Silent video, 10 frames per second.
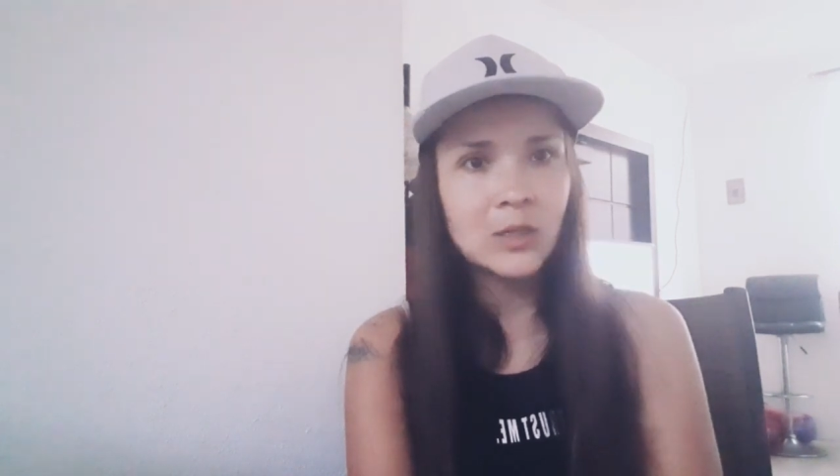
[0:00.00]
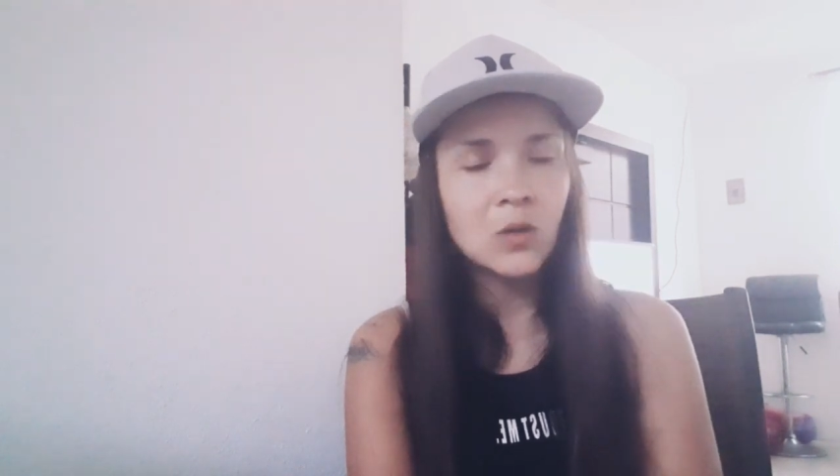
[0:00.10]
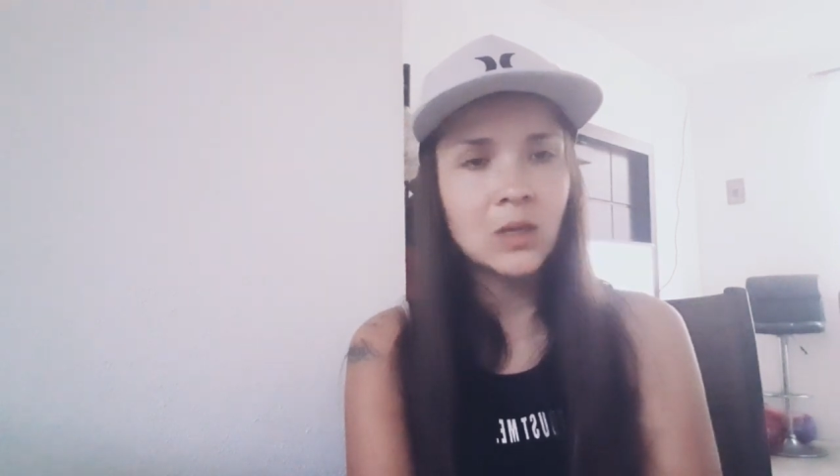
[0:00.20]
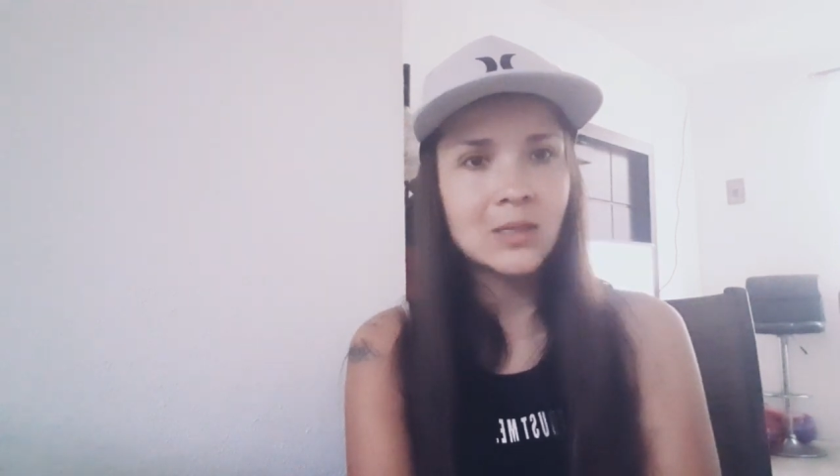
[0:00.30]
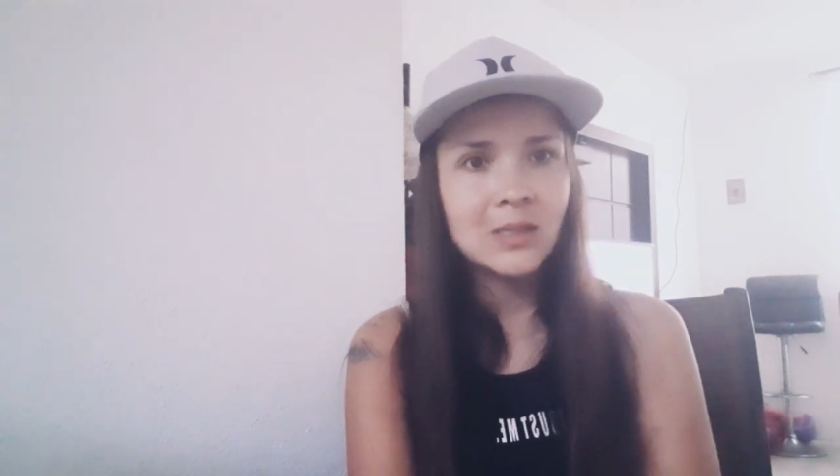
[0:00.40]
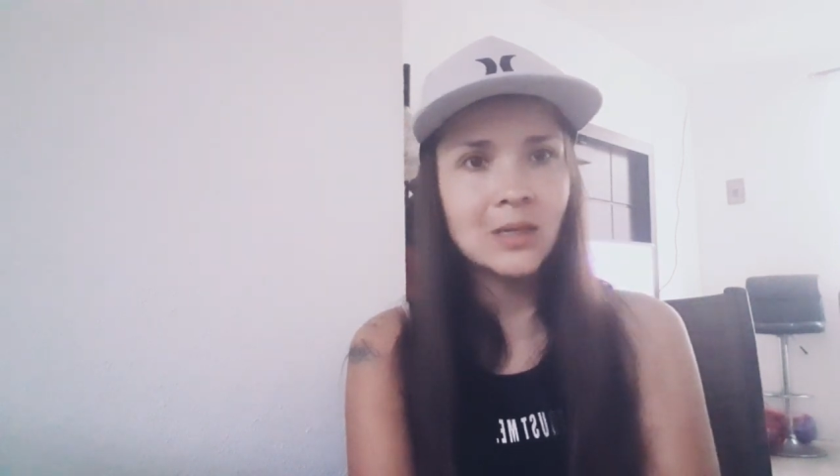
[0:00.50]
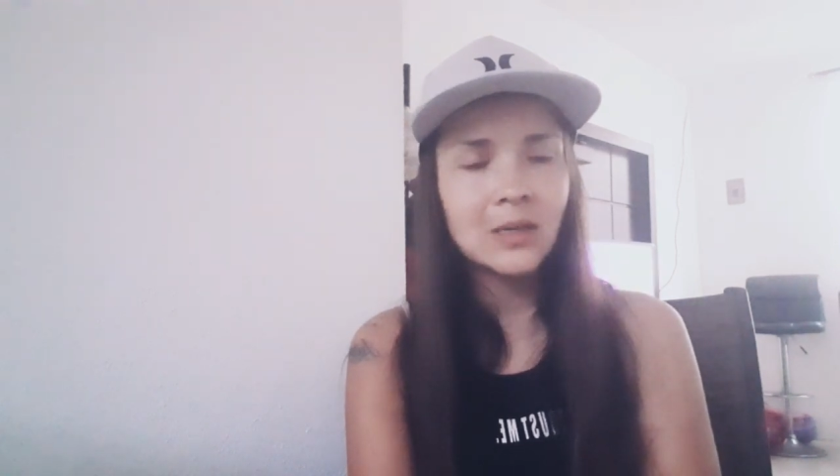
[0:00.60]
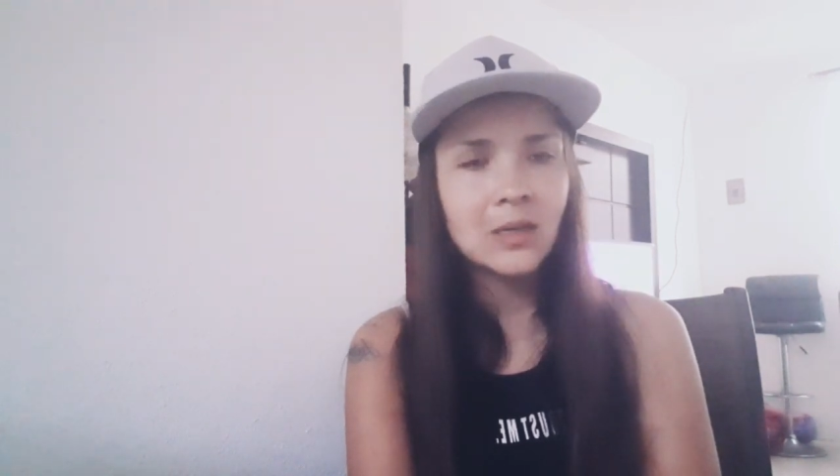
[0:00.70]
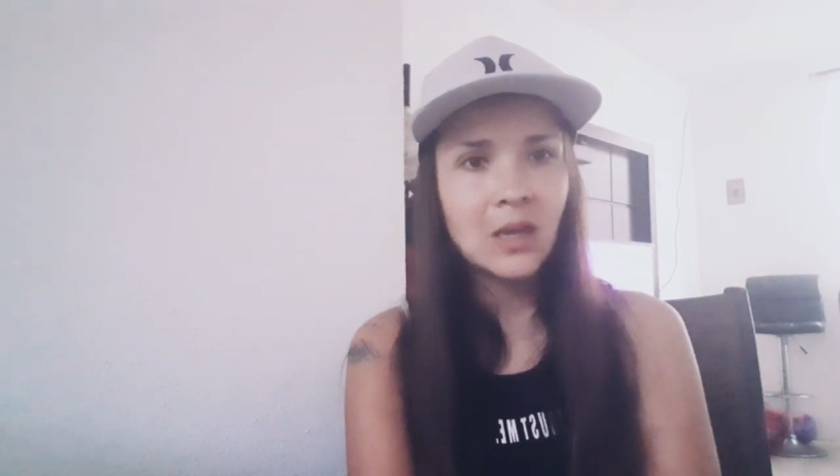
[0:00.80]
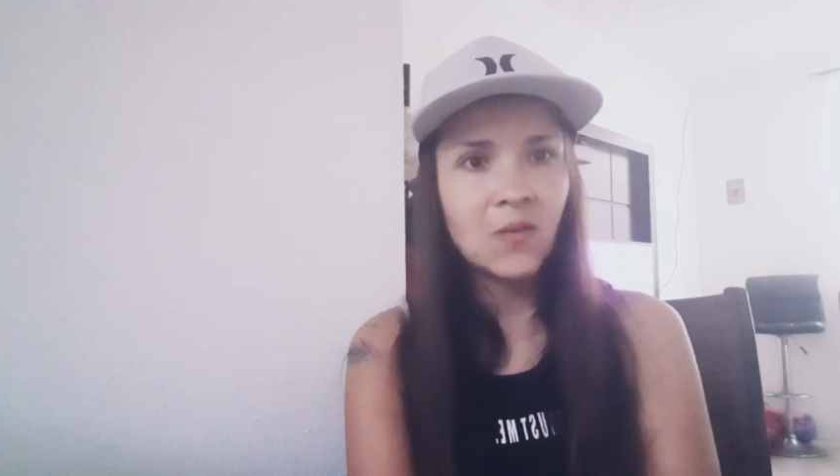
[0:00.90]
qué es lo que dice
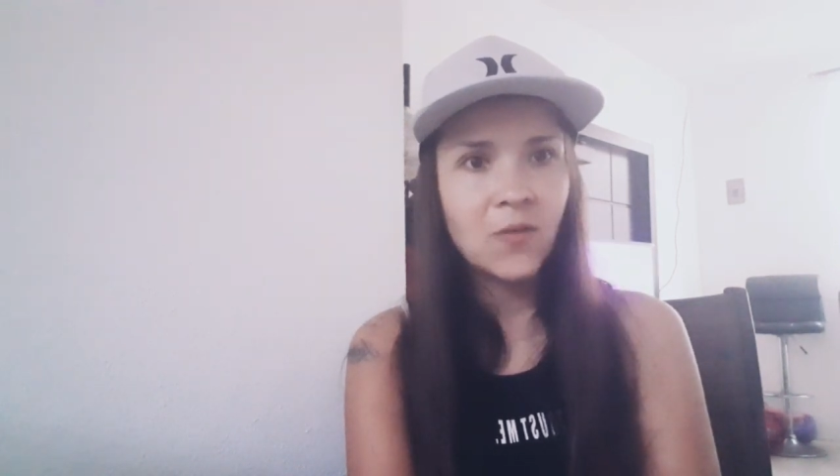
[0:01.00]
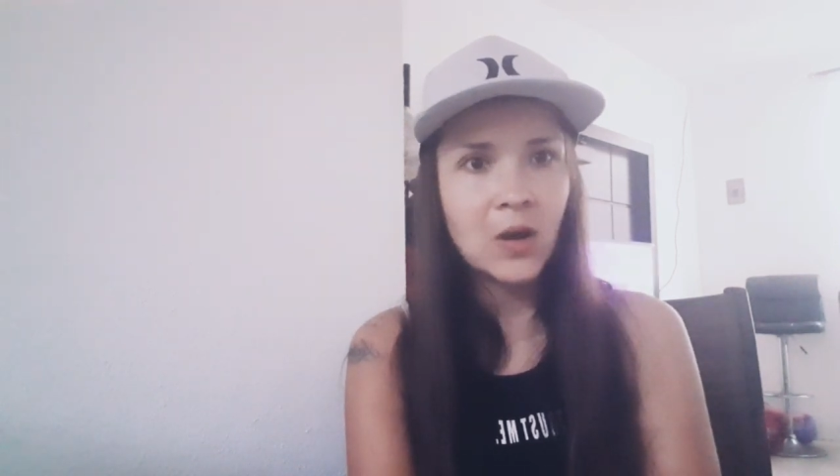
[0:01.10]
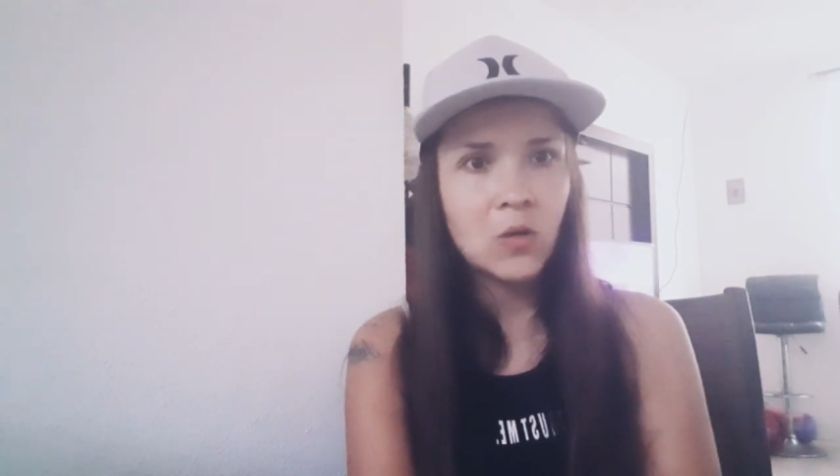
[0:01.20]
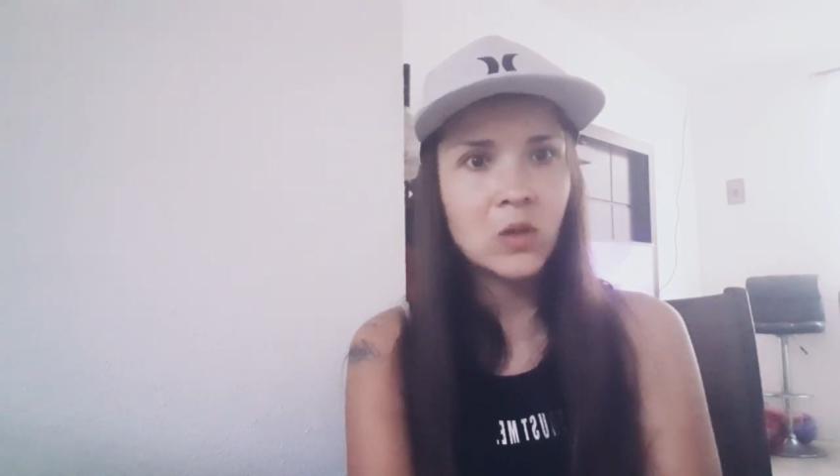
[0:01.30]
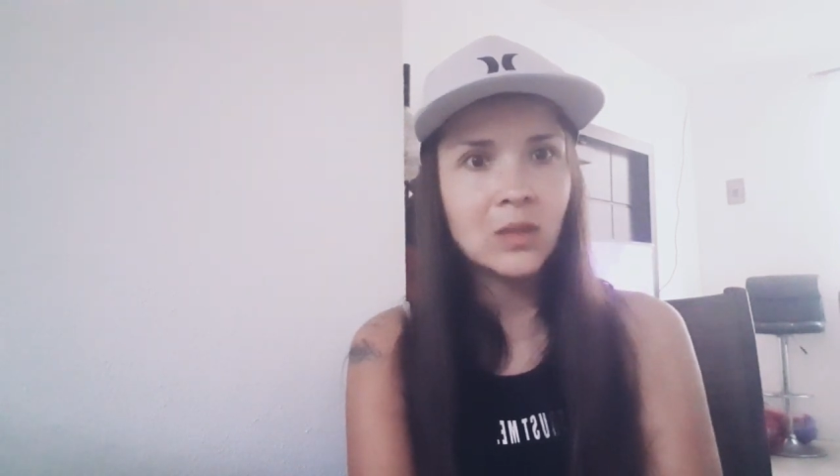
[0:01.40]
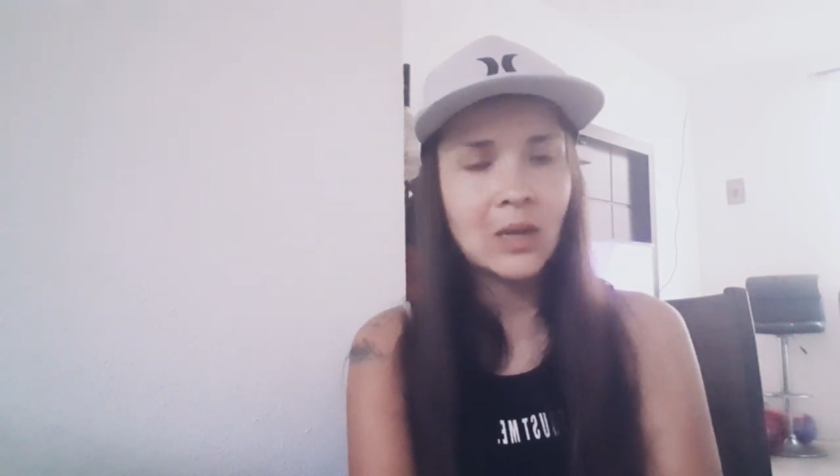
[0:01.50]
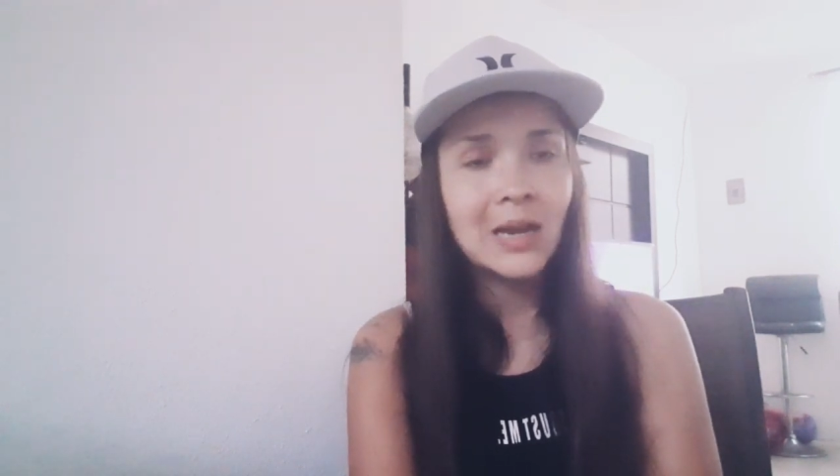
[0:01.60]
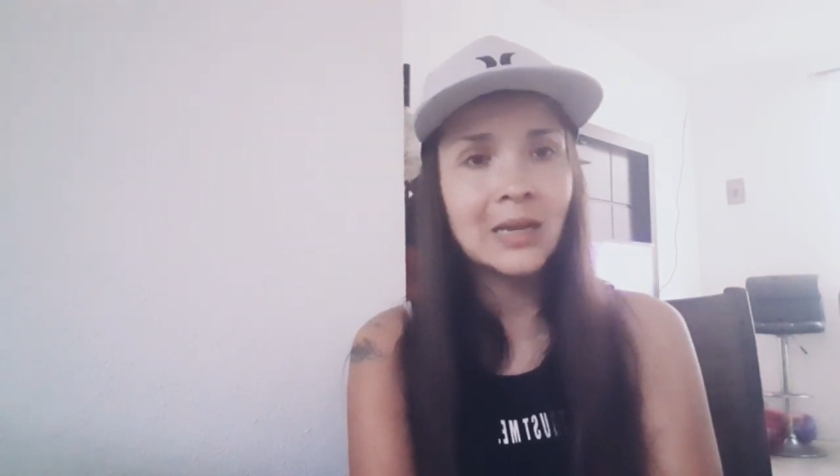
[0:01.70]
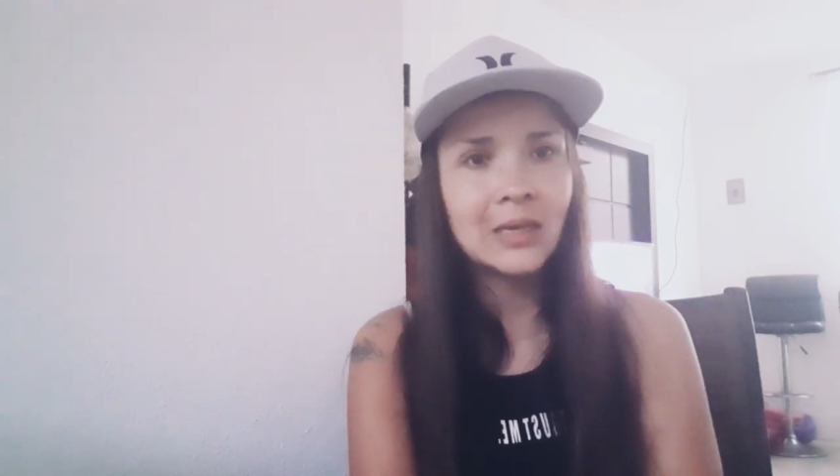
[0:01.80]
Enrique Alfaro entre el